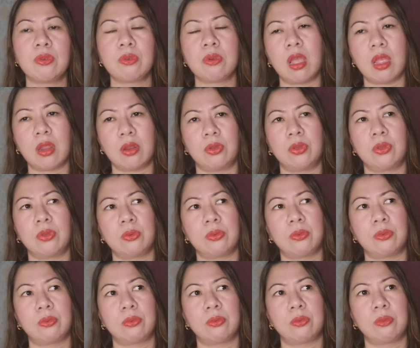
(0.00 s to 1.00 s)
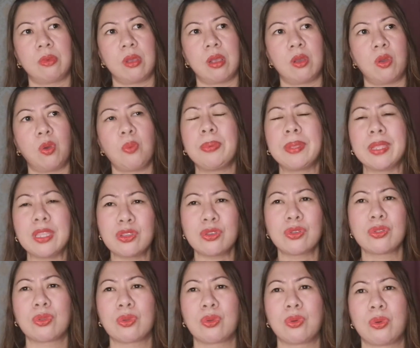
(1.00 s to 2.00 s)
yung ano, yung mga
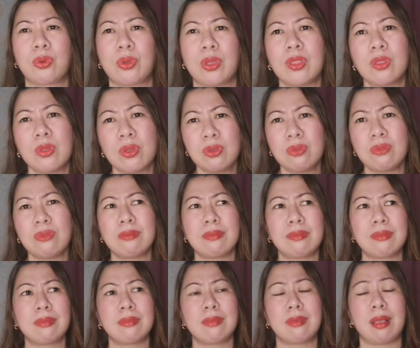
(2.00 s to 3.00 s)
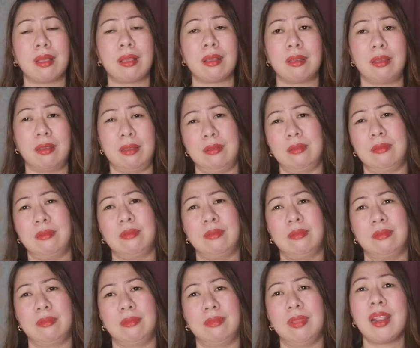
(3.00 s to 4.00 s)
opinion ko, ito yung
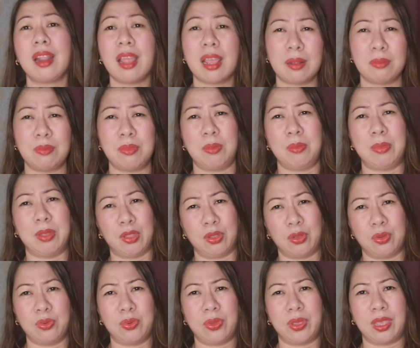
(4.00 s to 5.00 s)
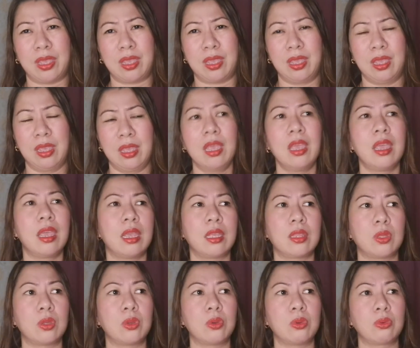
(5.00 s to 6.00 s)
nararamdaman ko eh.
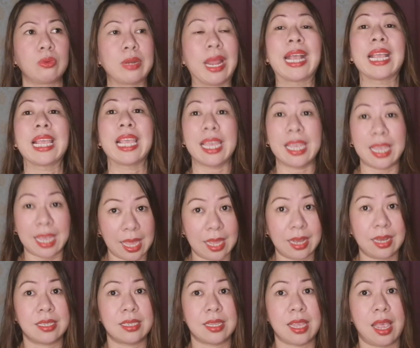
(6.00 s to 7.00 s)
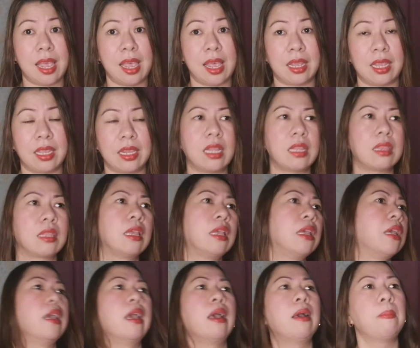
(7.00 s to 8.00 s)
Ito yung nangyayari sa akin at
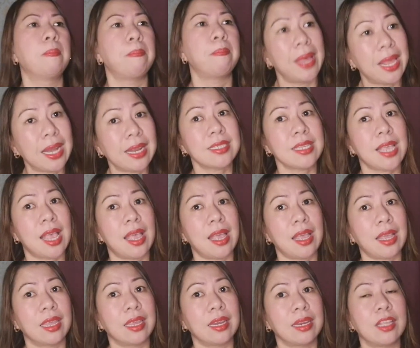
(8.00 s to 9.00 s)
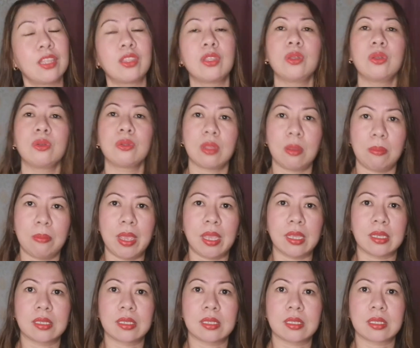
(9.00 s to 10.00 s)
para sa akin, ito yung the
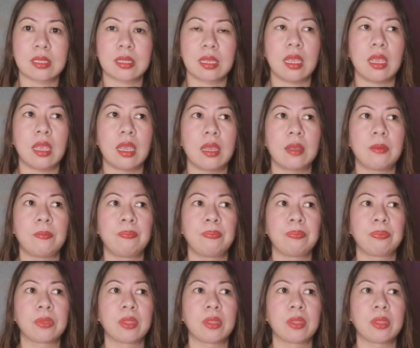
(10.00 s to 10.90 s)
best. Kaya,